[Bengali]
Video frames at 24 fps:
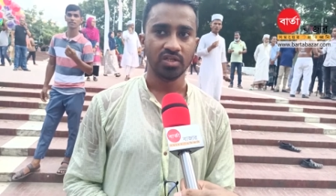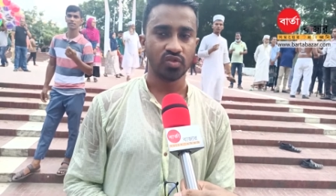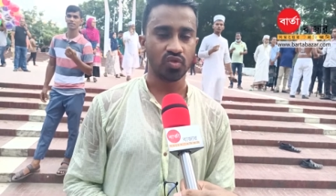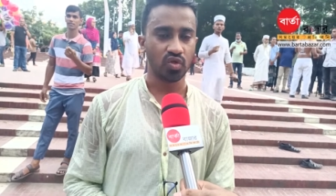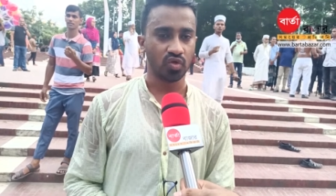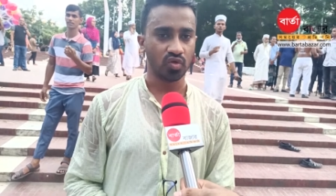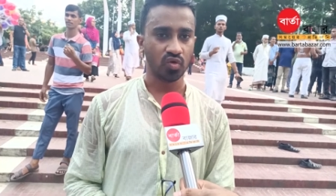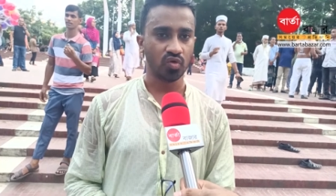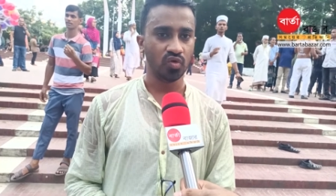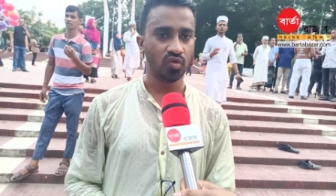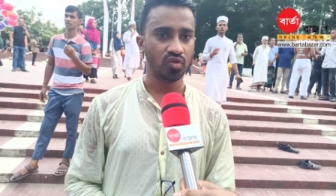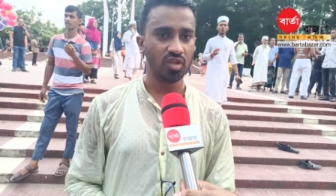
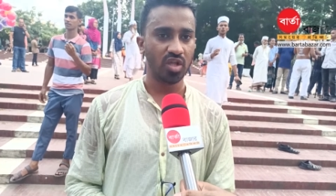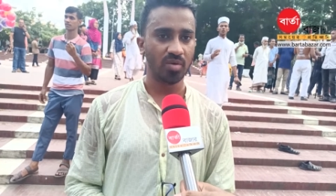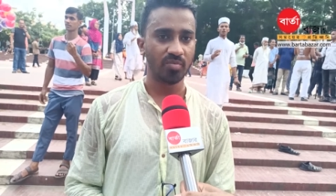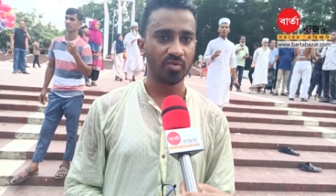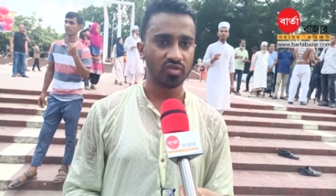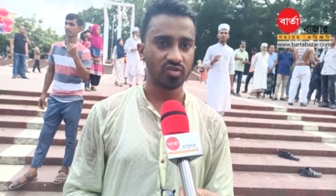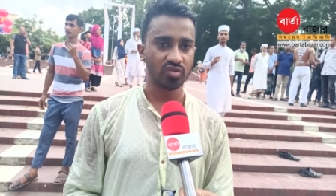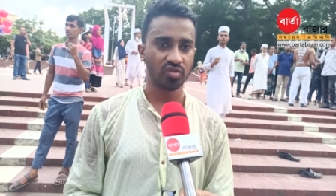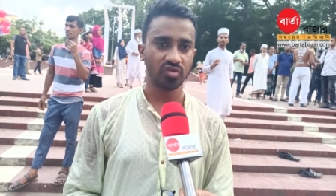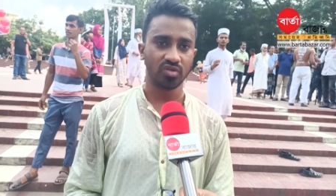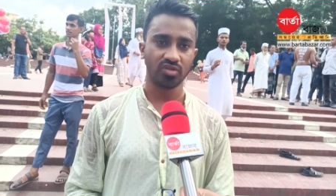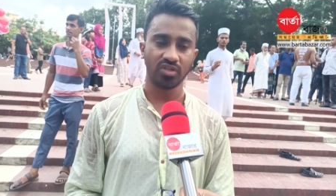যতক্ষণ না
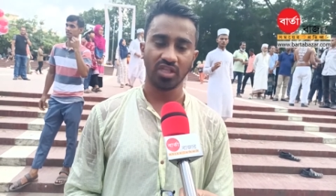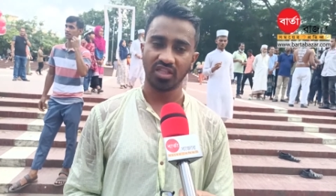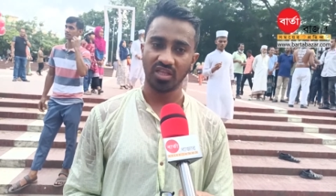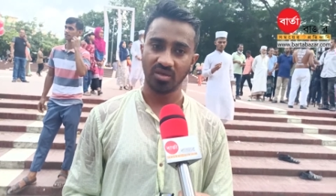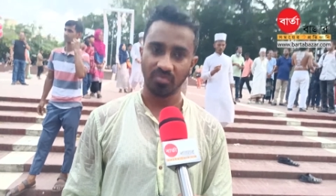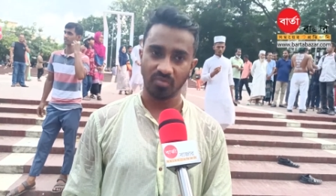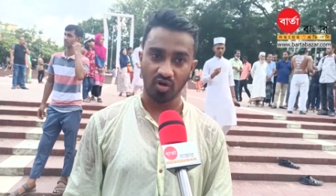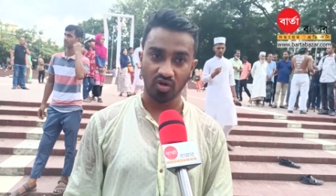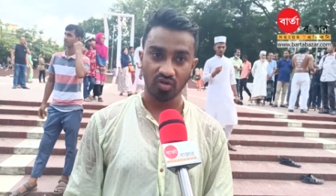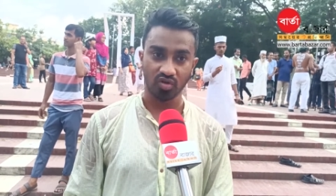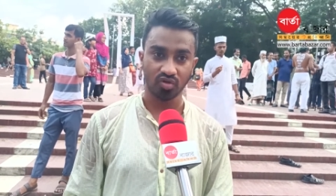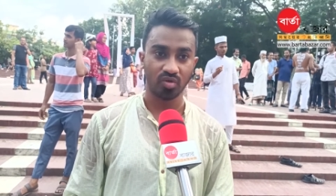পর্যন্ত তাদের
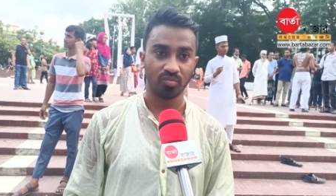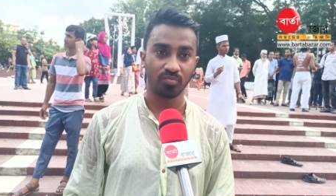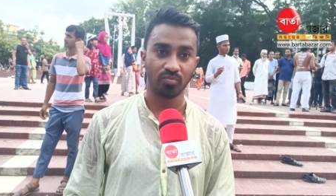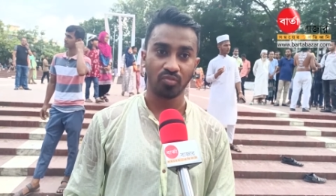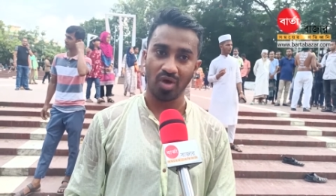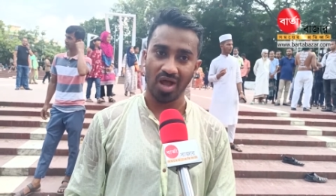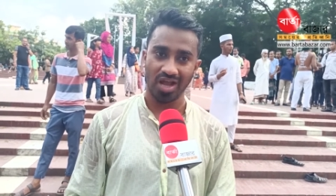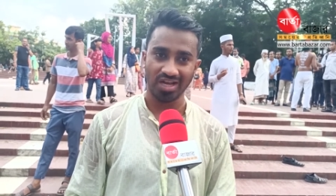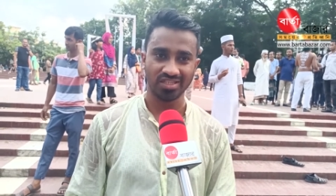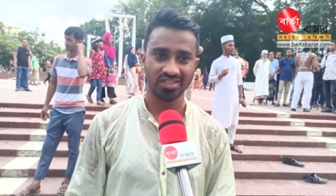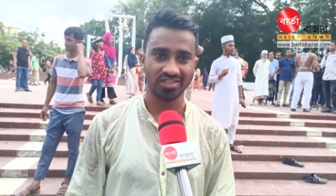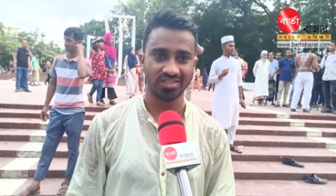বক্তব্য
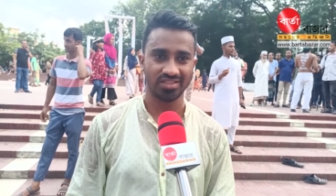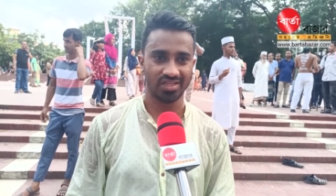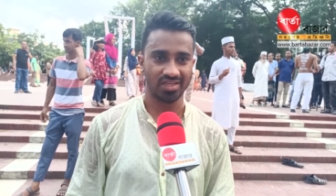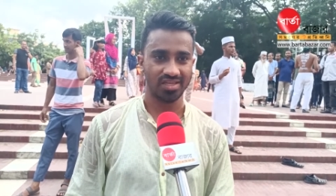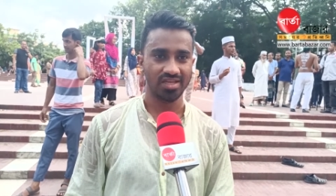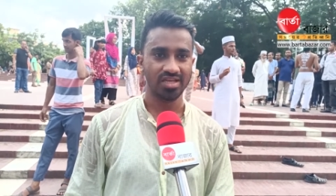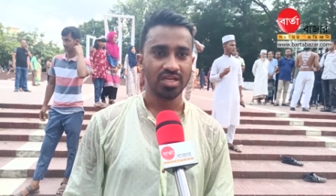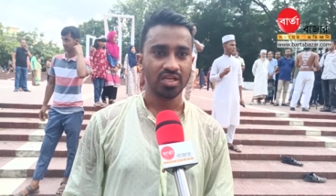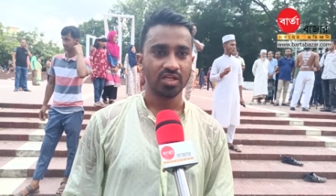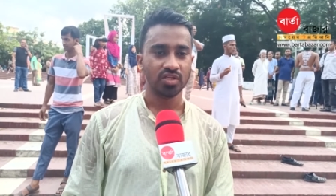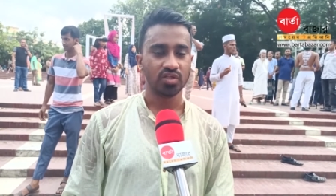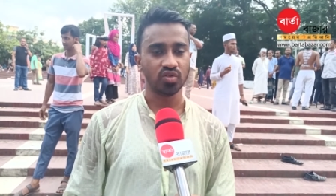আসছে
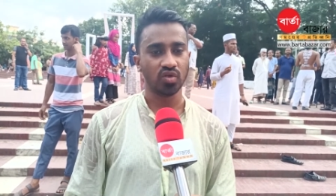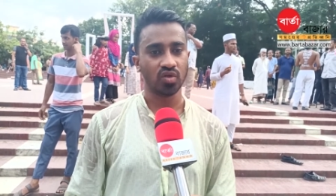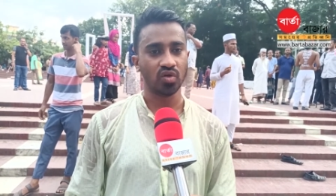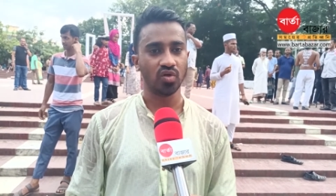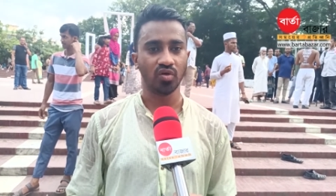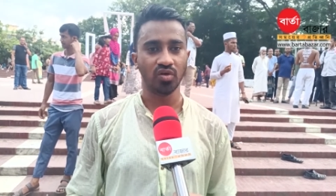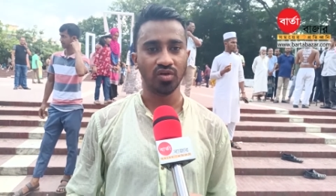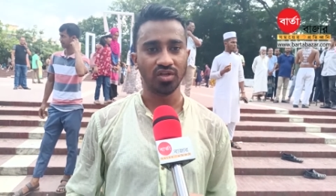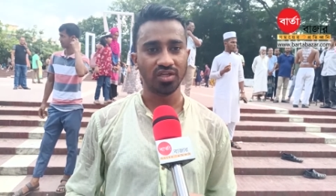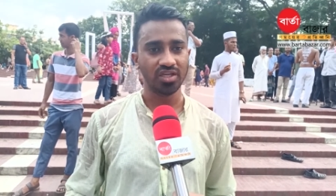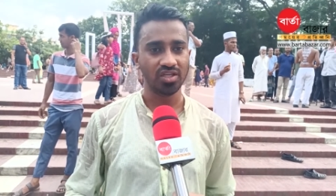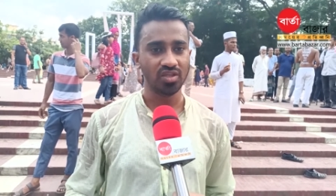
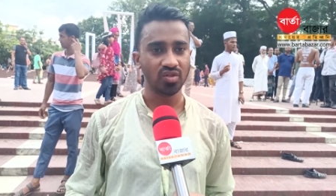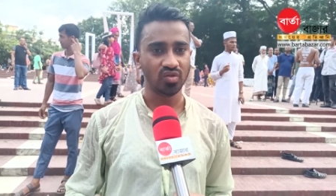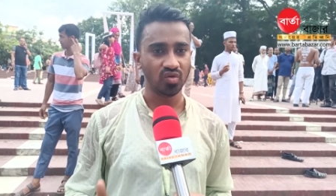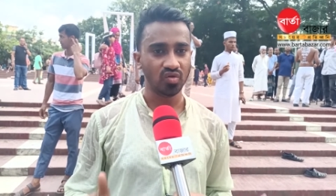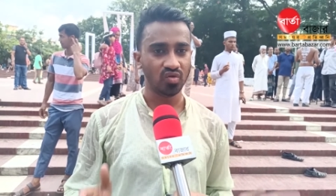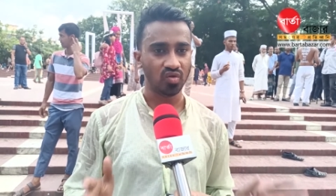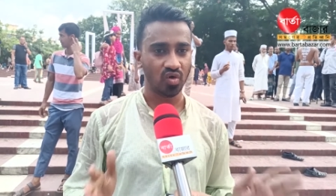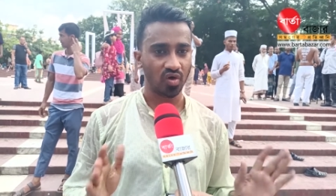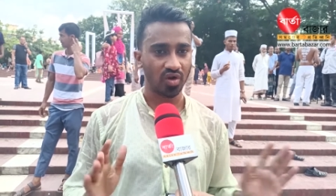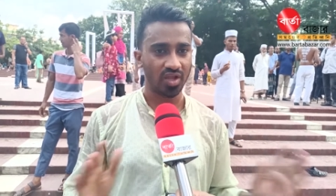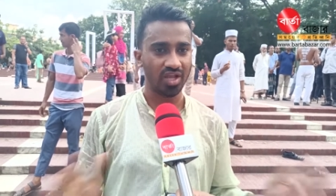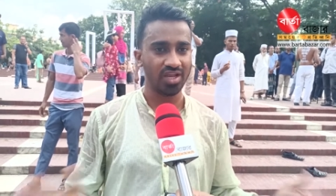জনগণ কিন্তু
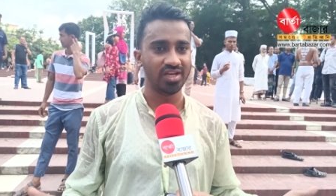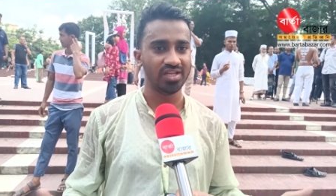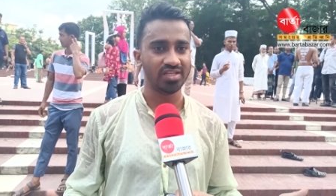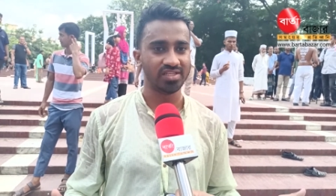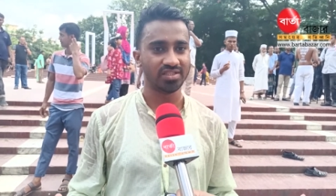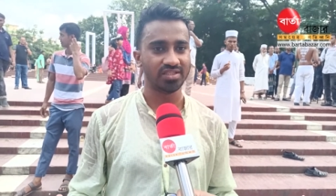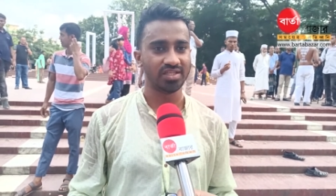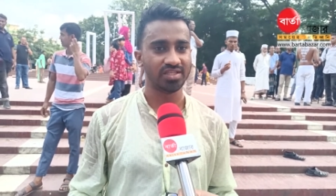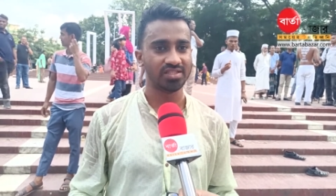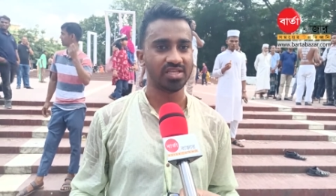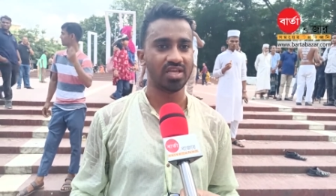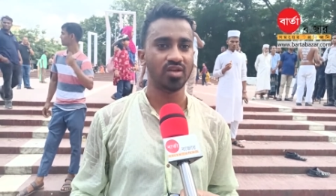ধরেই
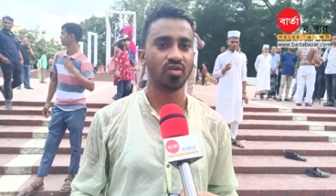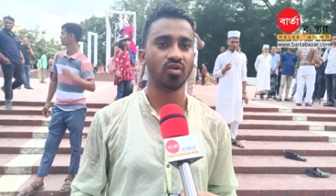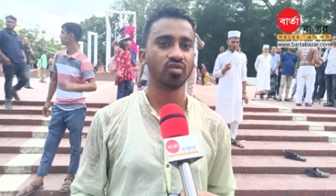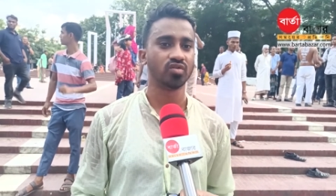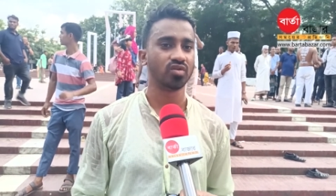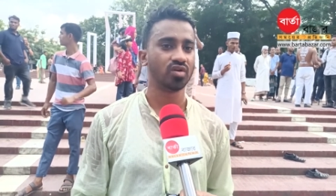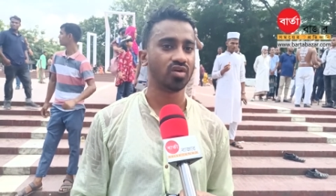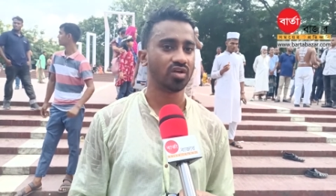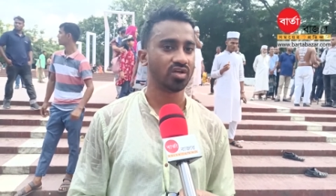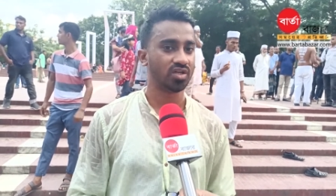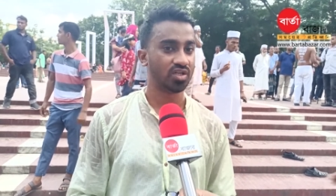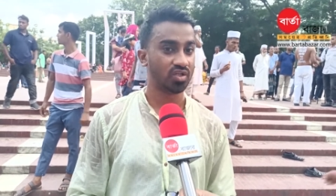নিচ্ছে যে এই
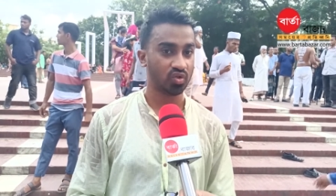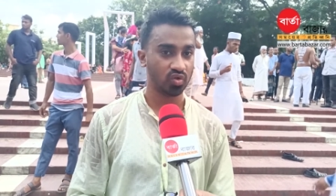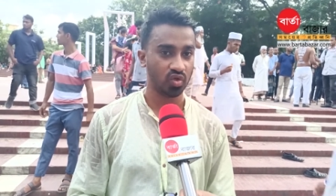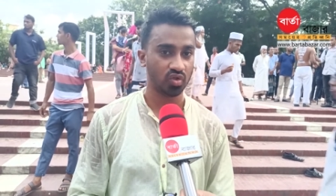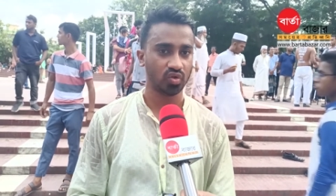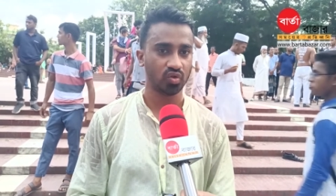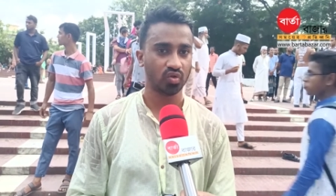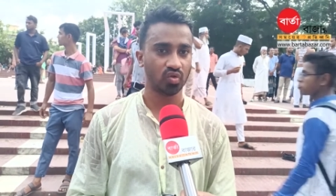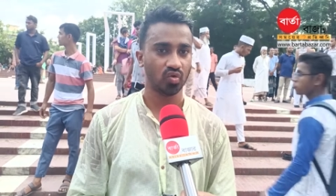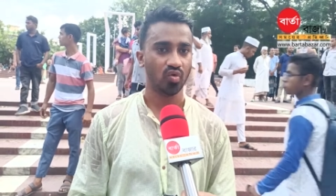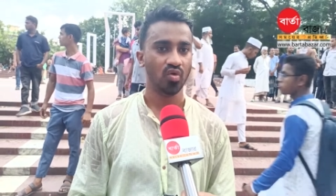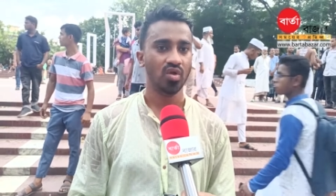ঘটনাটি
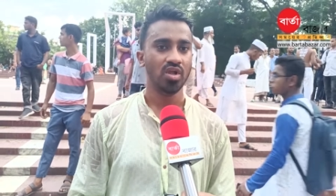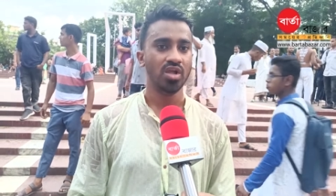সত্য